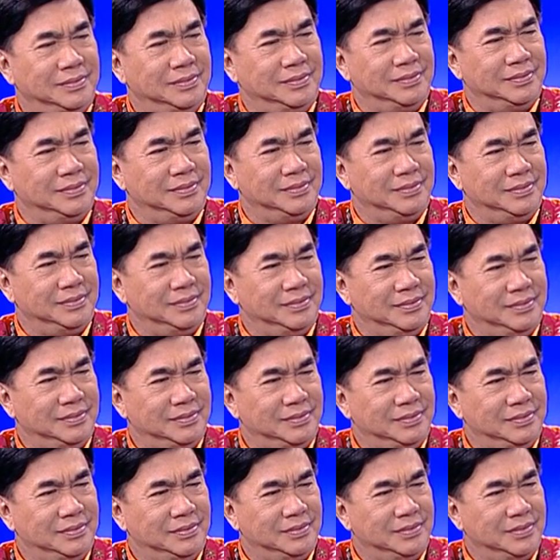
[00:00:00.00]
ครับ
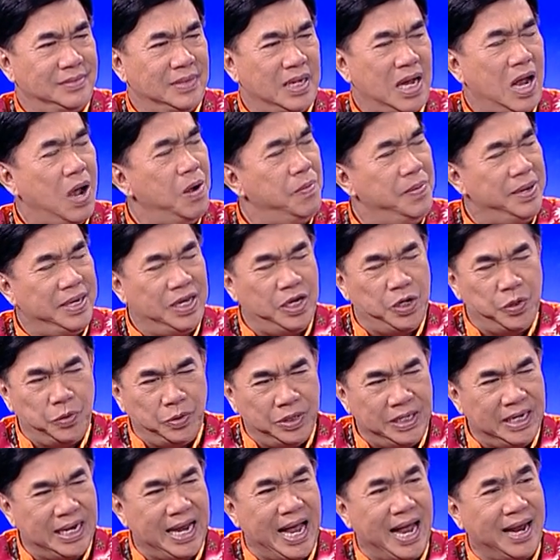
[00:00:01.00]
เขาไม่ได้ดู
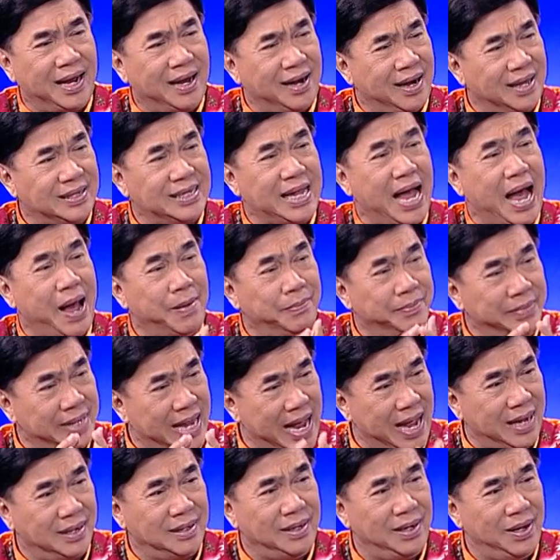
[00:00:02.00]
ที่การกระทำอ
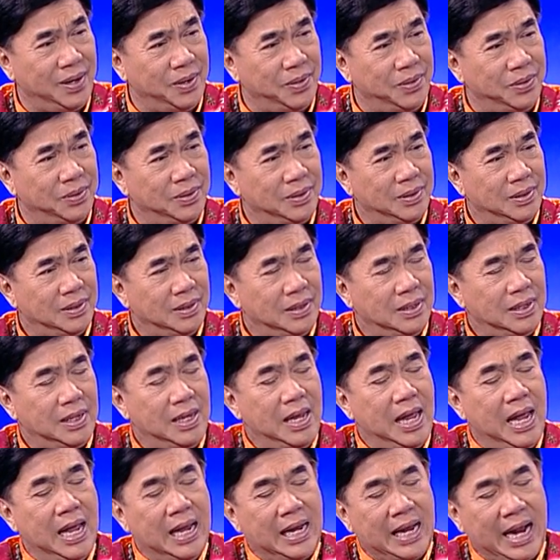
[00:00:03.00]
ย่างเดียว
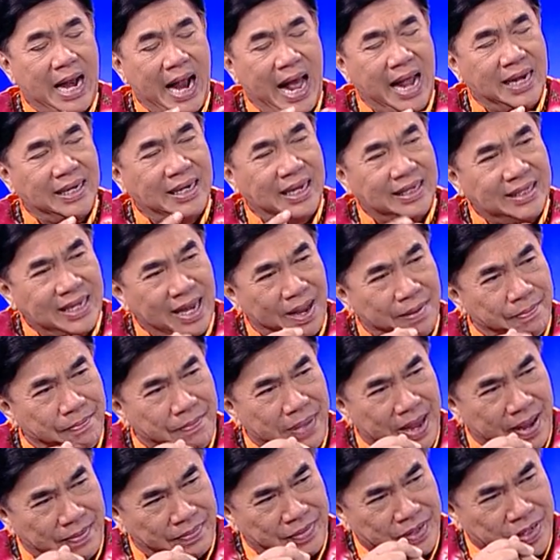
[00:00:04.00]
การกระทำ
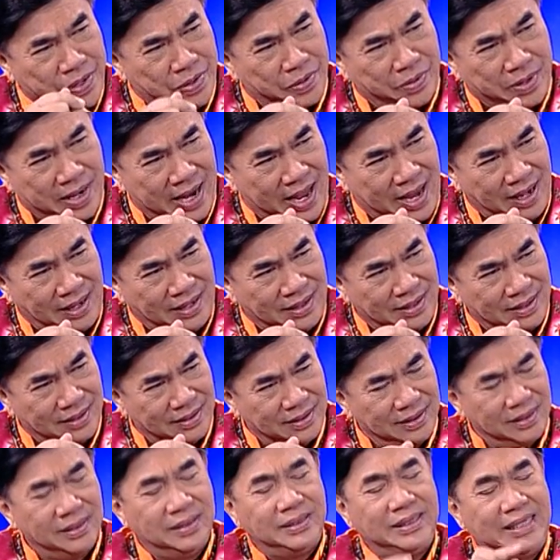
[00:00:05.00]
แบบเดียวกัน
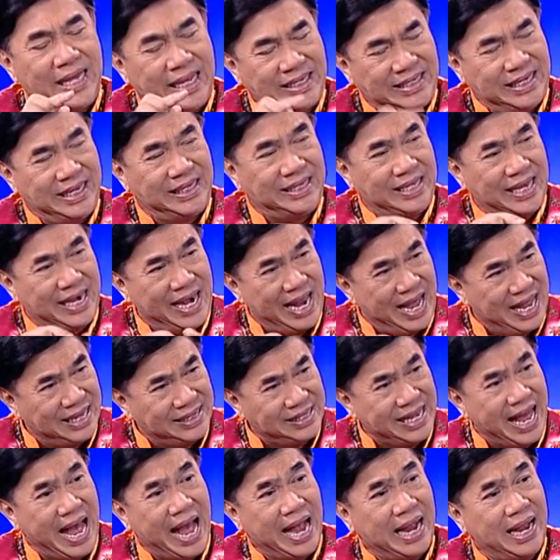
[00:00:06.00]
แต่เจตนา
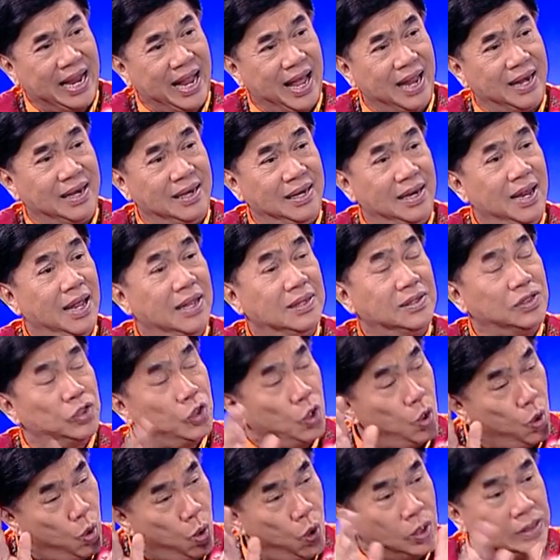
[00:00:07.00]
ต่างกันเนี่ย
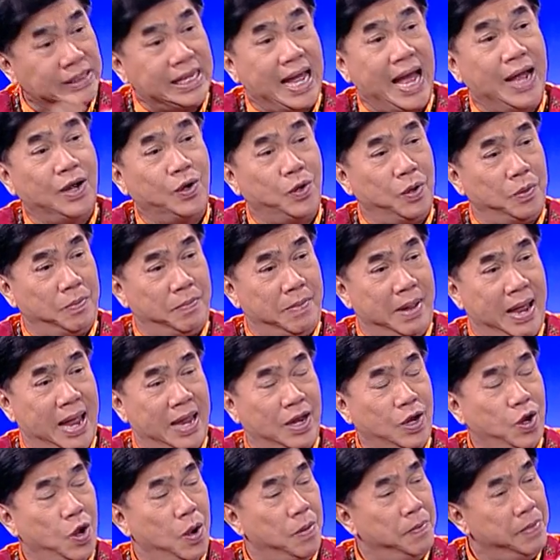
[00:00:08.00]
โทษทางกฎหมาย
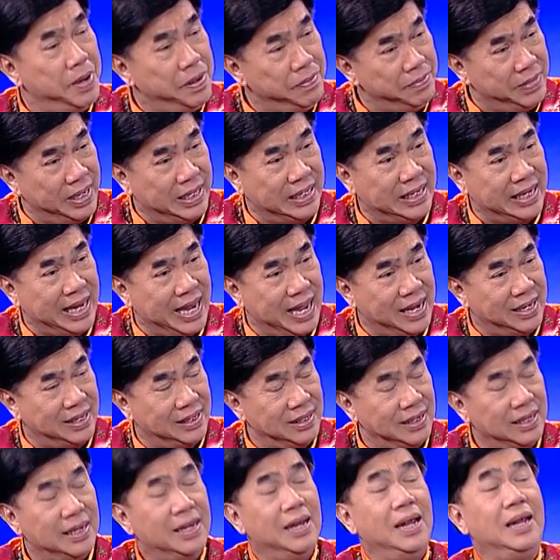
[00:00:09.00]
ก็ไม่เหมือนกัน
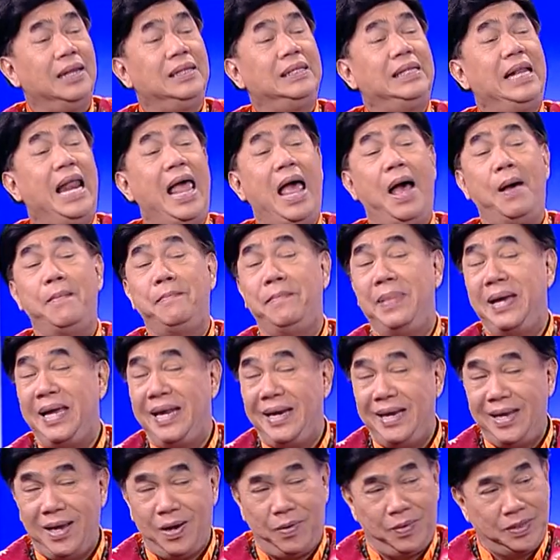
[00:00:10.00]
และไม่
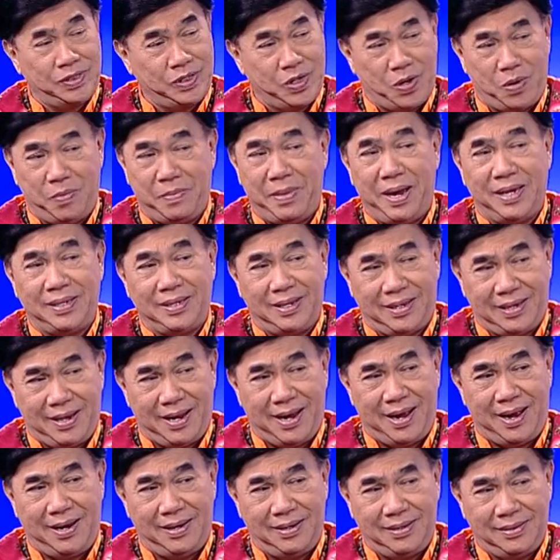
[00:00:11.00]
เรียกว่าสองมาตร
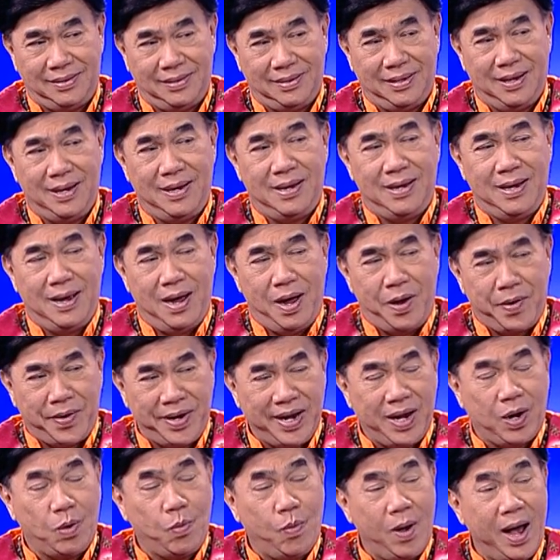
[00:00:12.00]
ฐานร
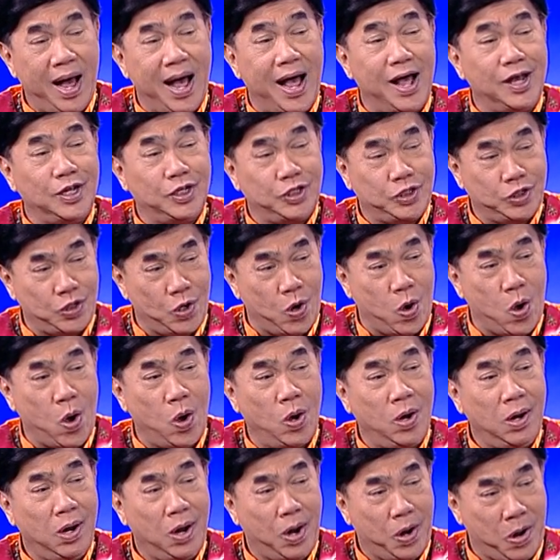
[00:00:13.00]
เรียกว่าสอง
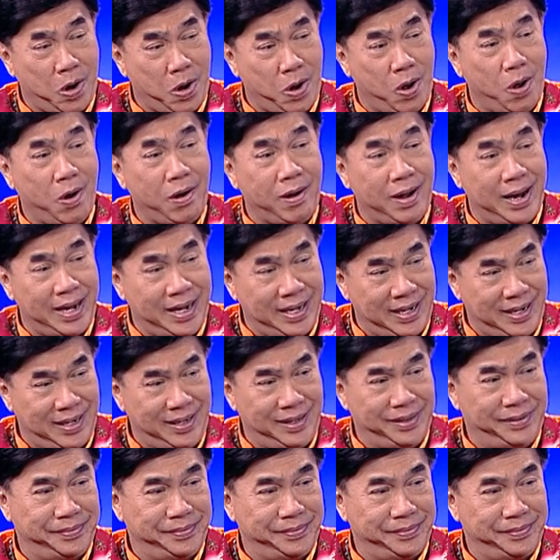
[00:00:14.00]
กรณี